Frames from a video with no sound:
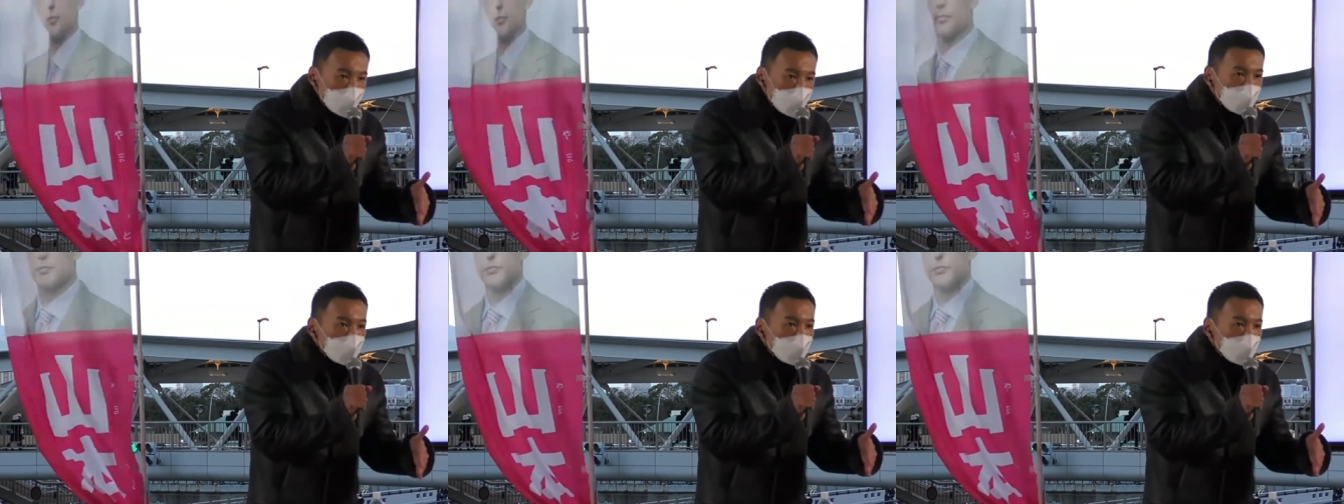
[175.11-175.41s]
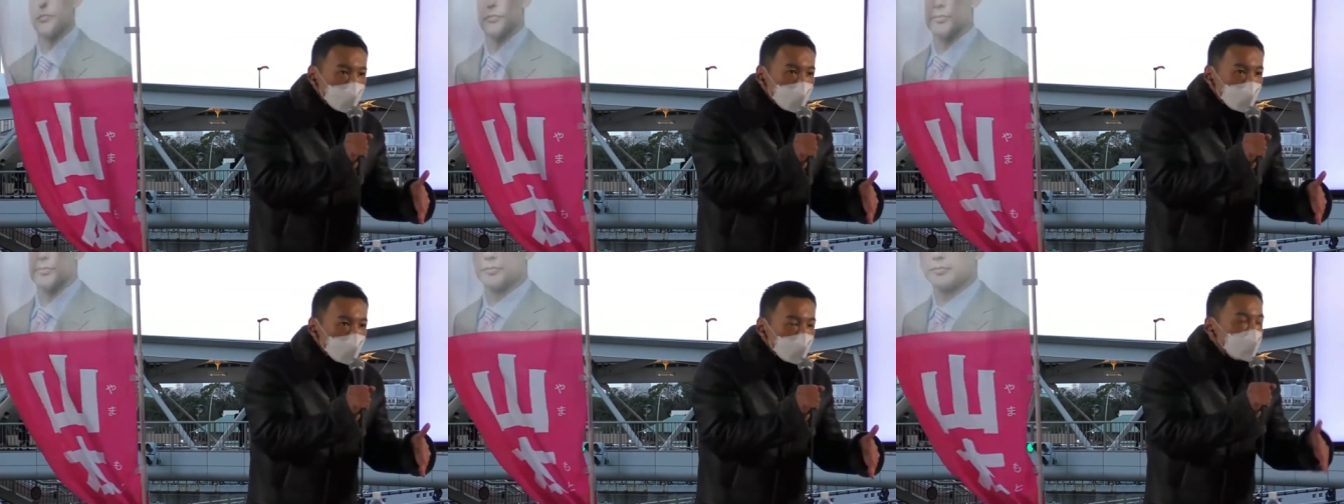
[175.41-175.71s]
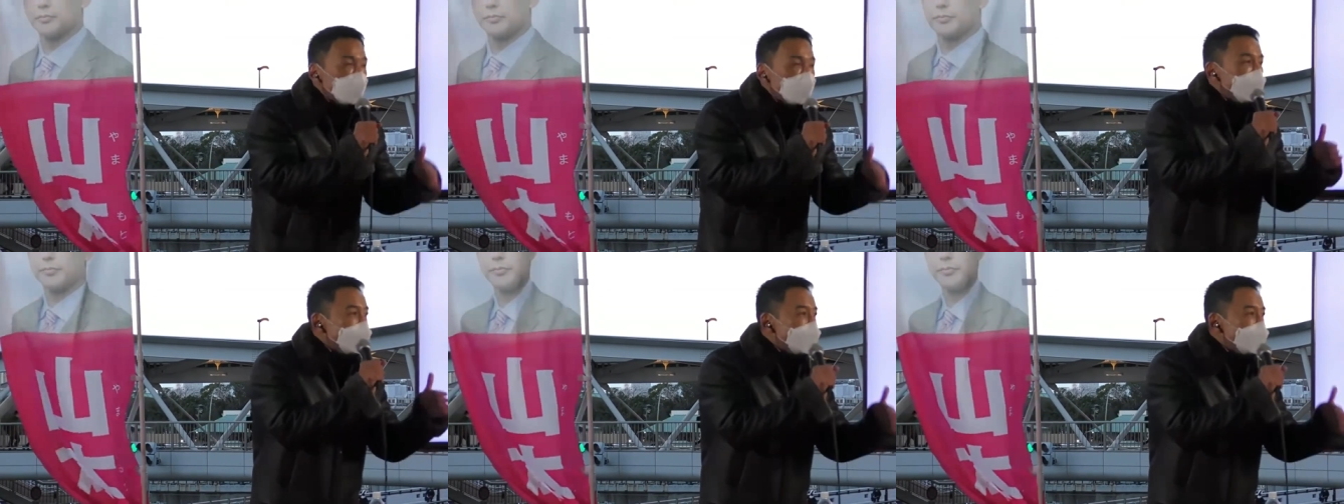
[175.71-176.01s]
一人で
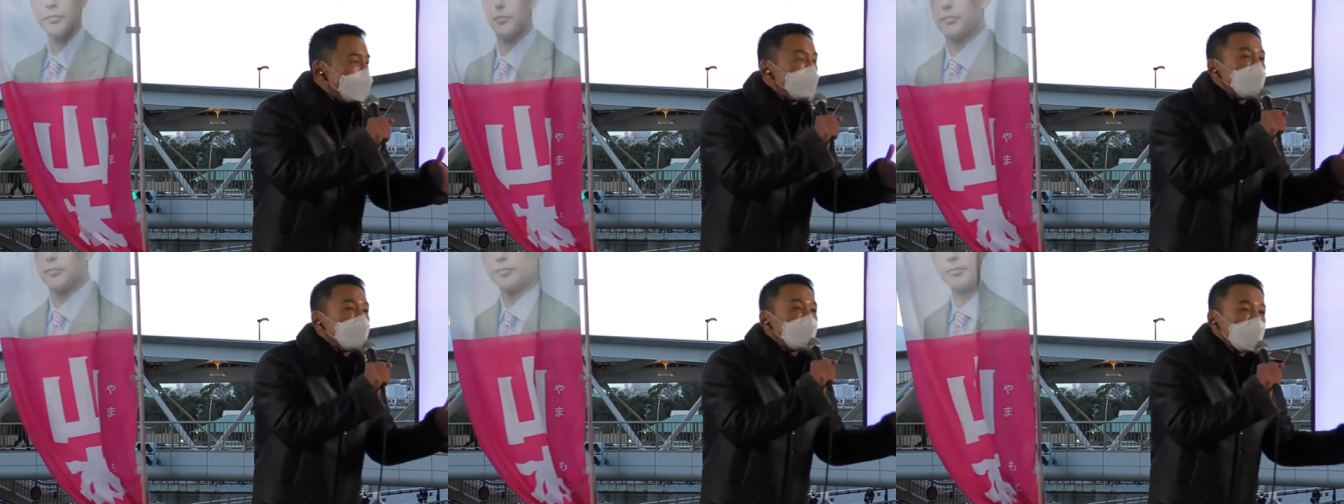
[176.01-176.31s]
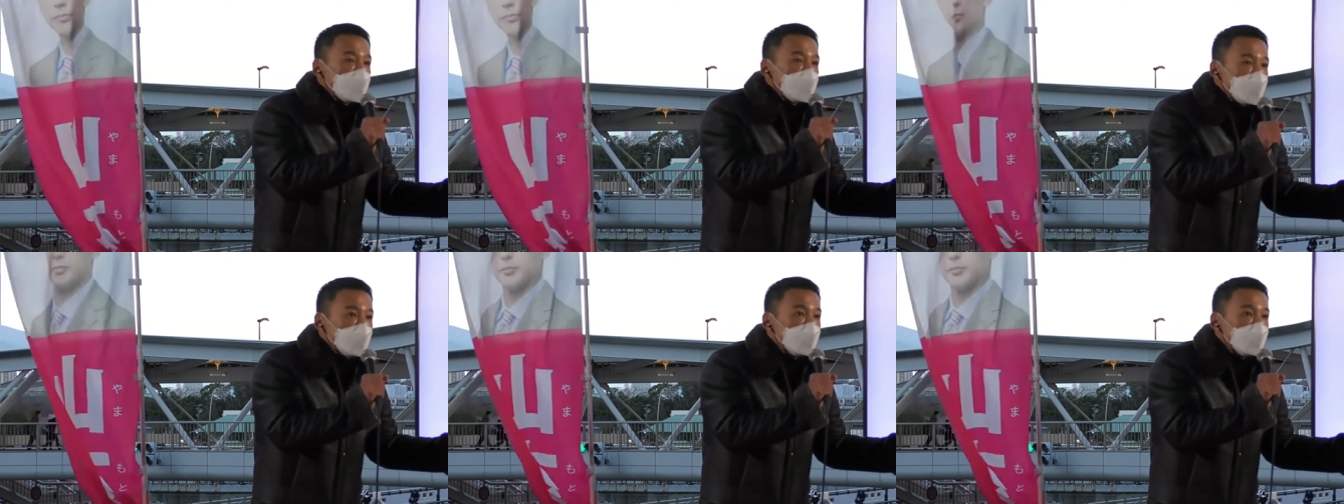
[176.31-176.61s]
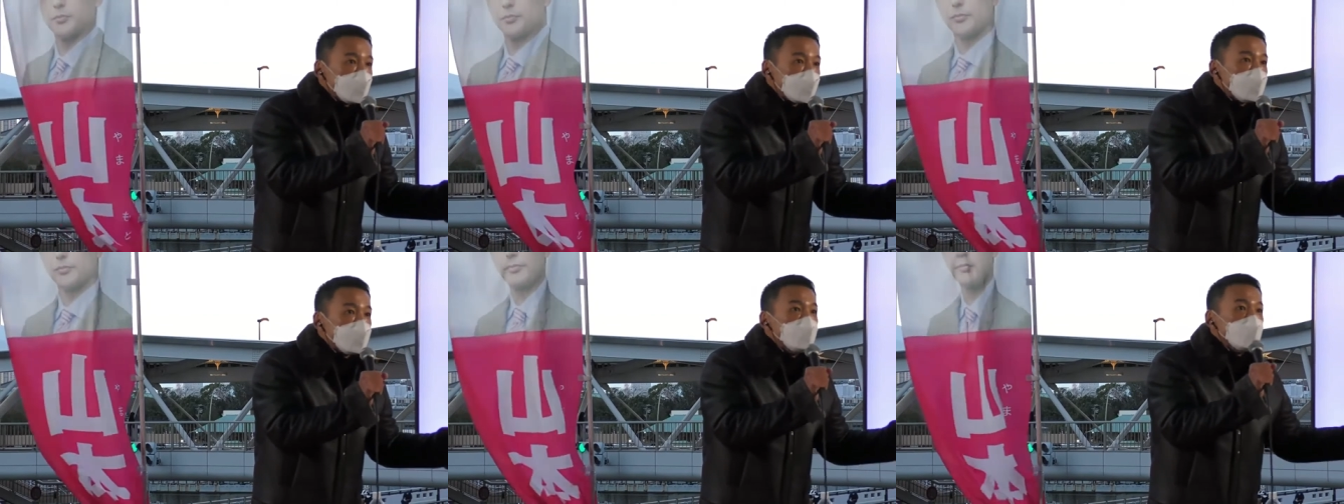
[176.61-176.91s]
も多くそ
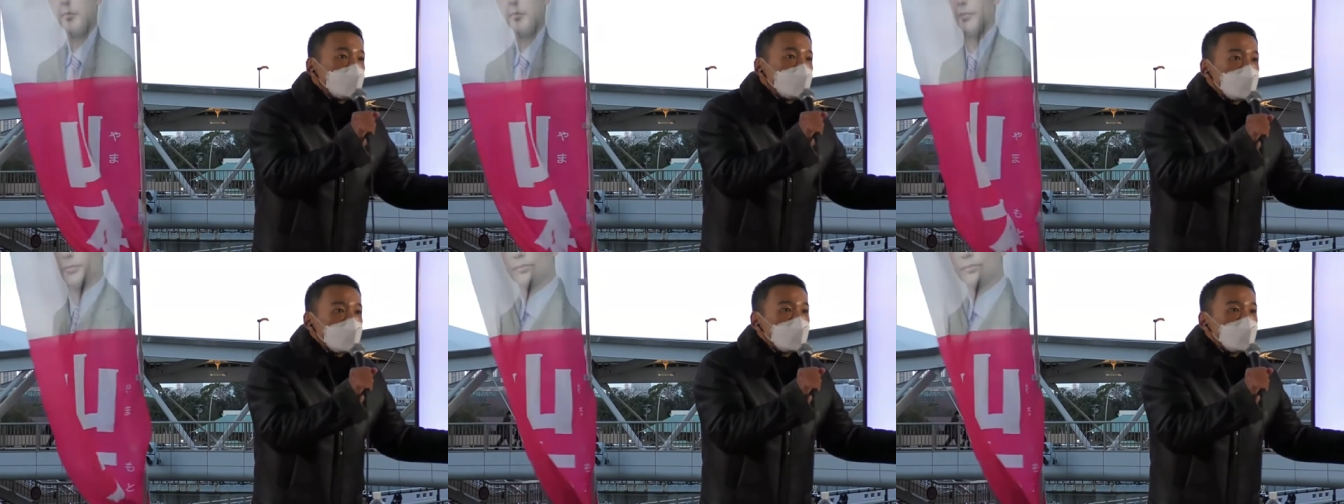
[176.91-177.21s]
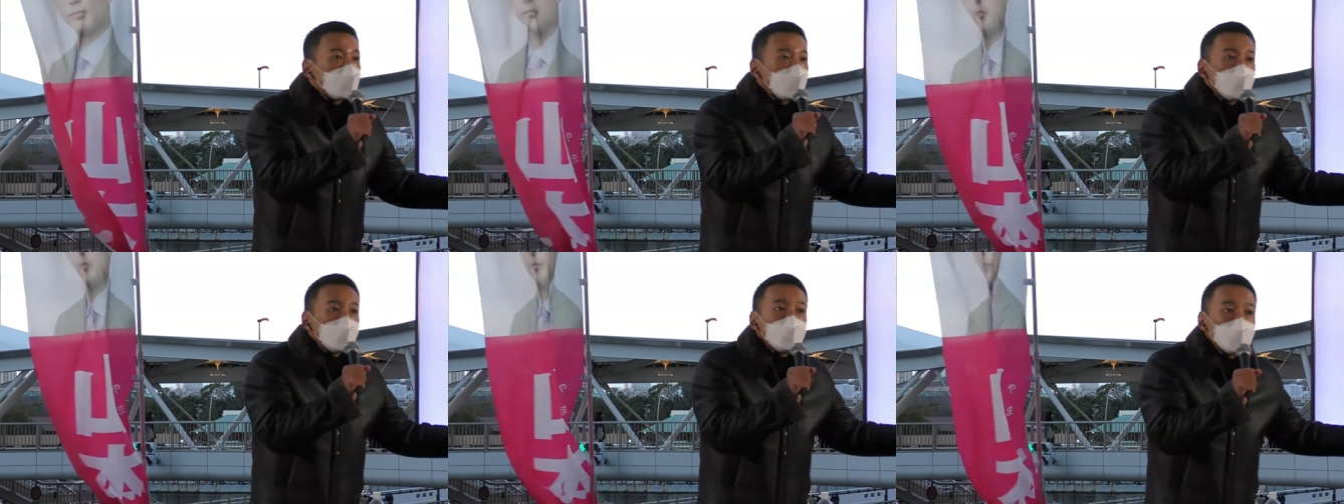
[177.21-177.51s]
ういう人たちの